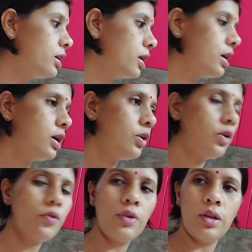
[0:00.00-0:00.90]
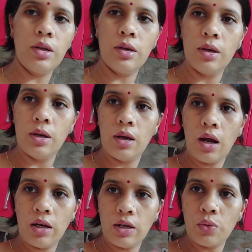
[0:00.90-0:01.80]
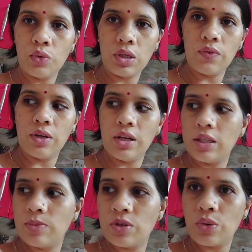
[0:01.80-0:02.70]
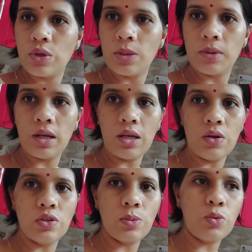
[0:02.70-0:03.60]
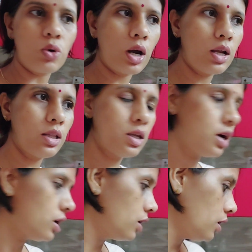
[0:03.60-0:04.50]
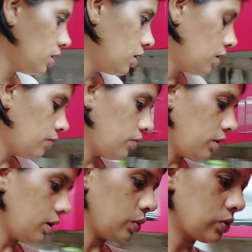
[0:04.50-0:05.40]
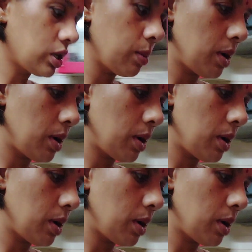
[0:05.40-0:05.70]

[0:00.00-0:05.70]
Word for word: लगाया और फिर आटा गूंद के फिर एकदम से रोटी बनाई और सबको खाना दिया फिर उसके